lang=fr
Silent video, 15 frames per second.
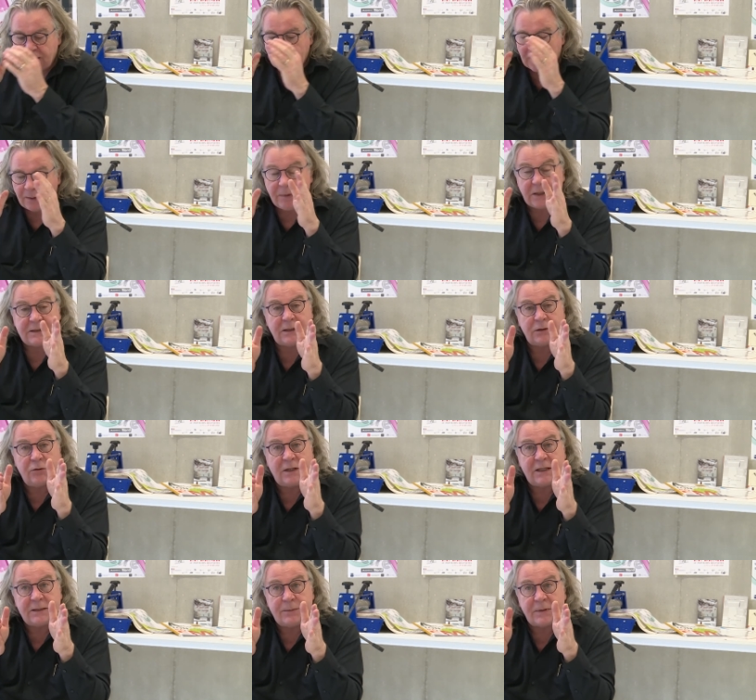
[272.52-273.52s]
À partir de
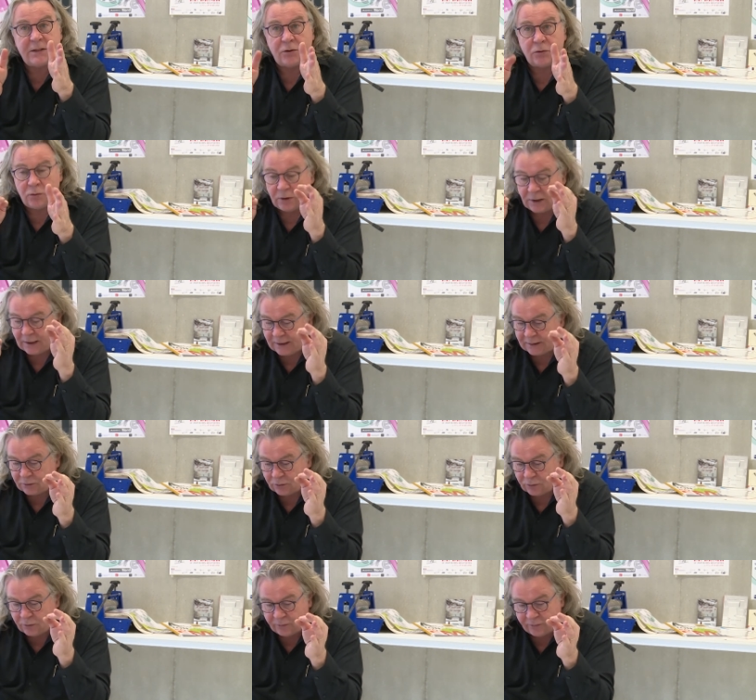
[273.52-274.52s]
l'expression
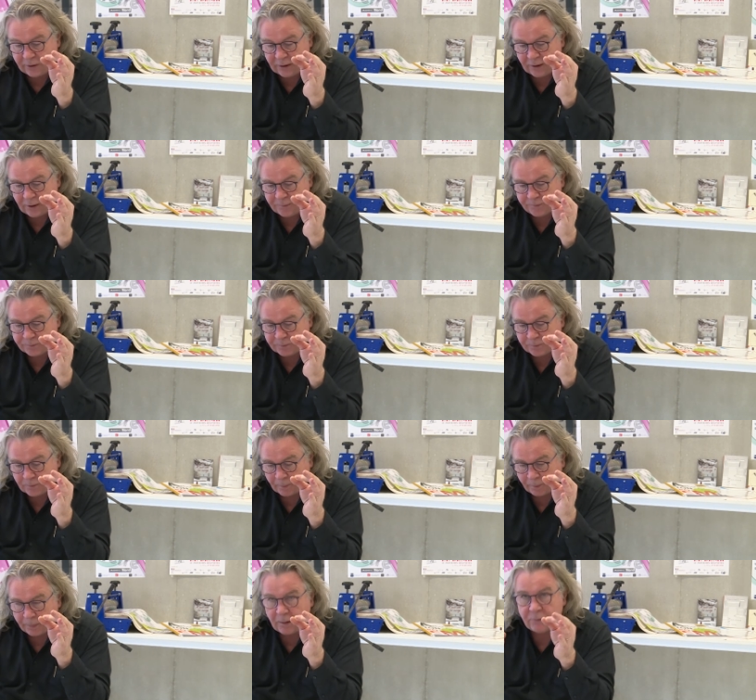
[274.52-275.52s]
lettre de verre »,
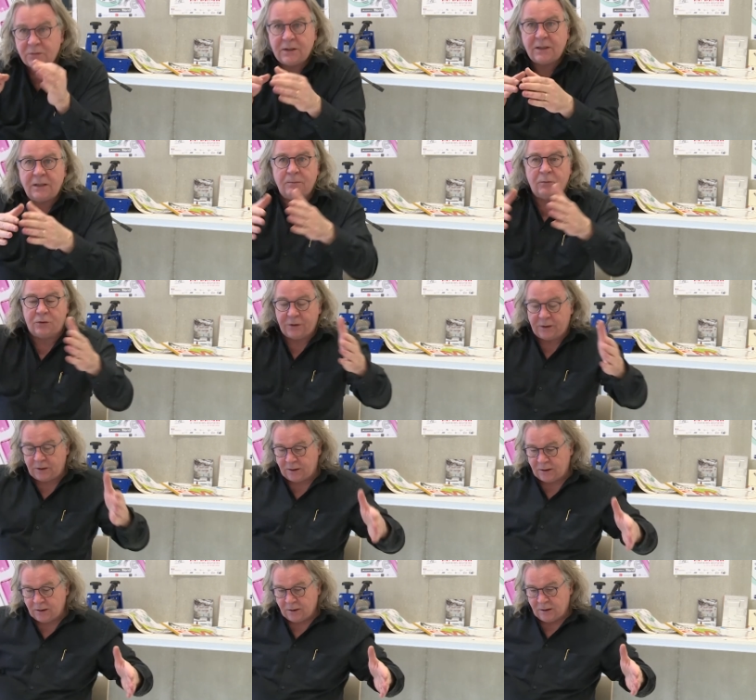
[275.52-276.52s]
vous allez
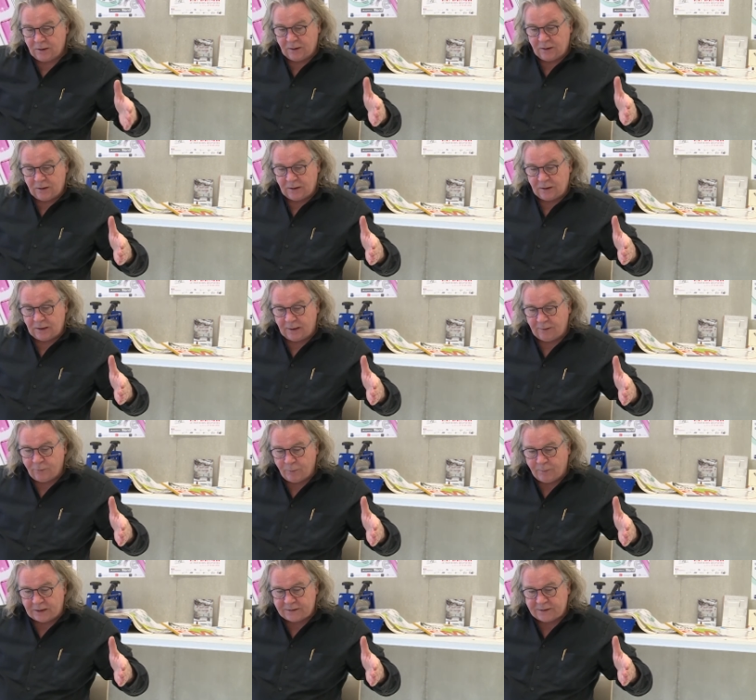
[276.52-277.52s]
demander à
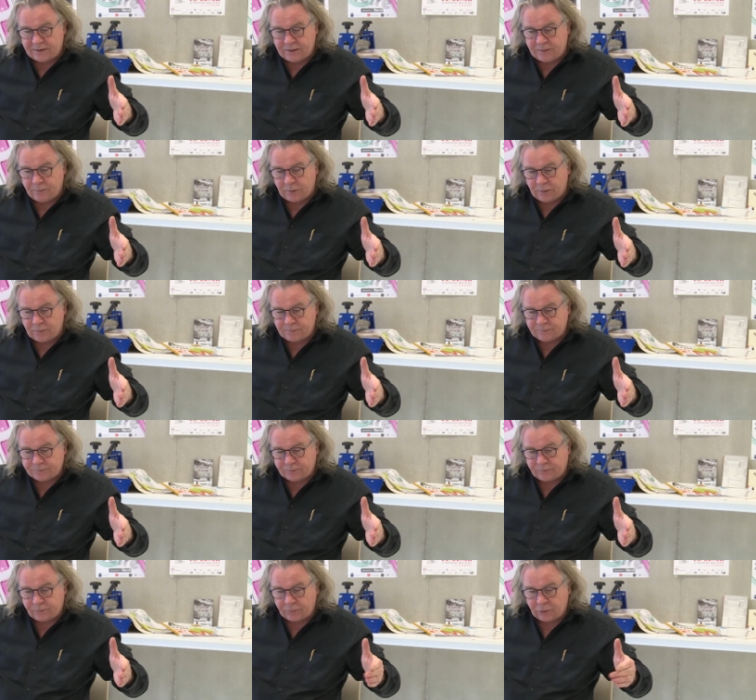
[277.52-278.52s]
vos participants
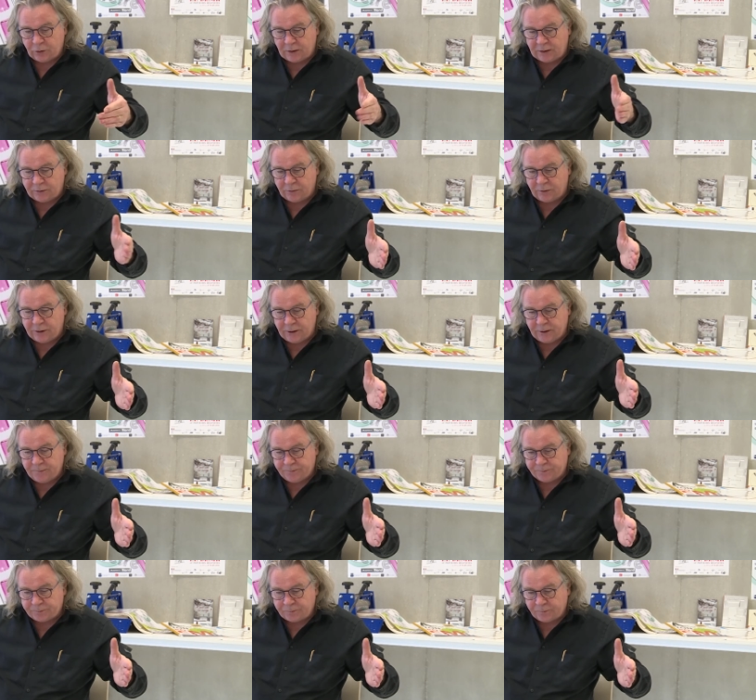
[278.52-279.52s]
de l'atelier
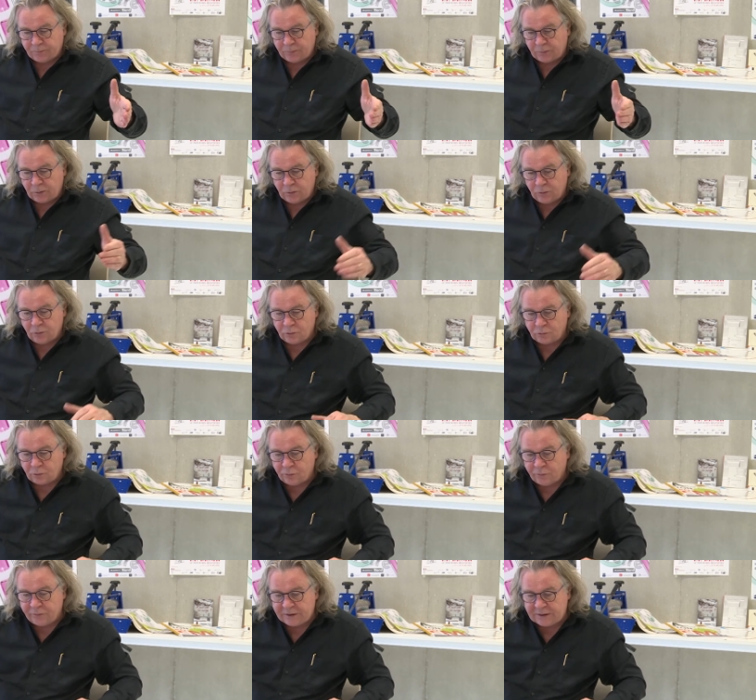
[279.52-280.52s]
de
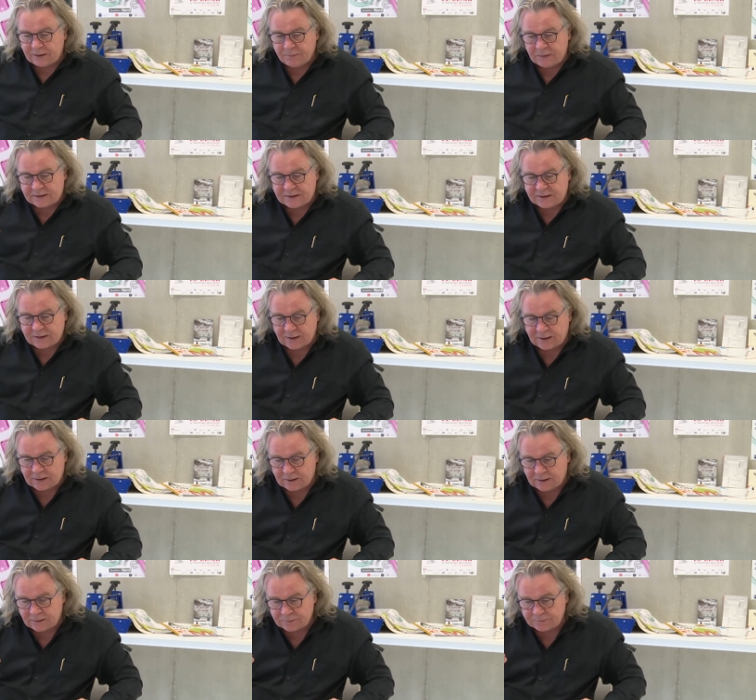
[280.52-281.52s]
trouver des
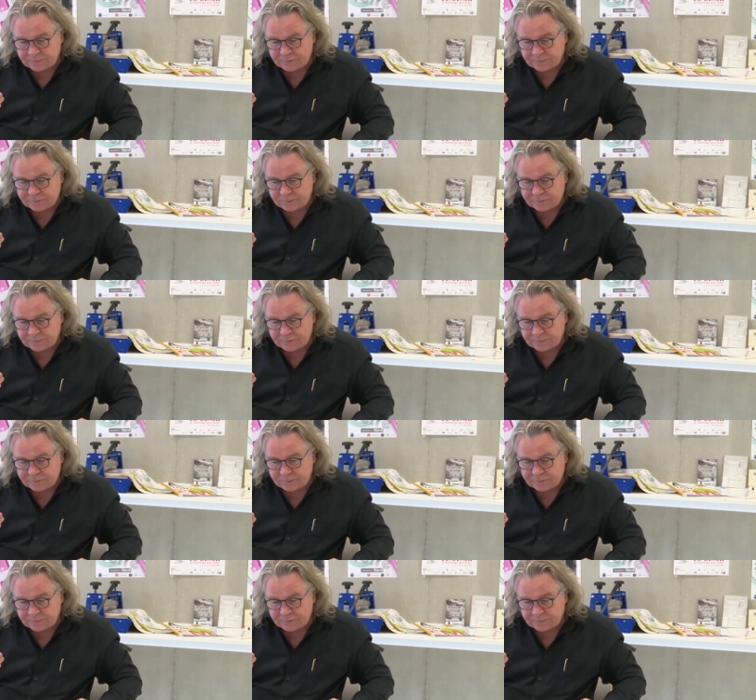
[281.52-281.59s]
matières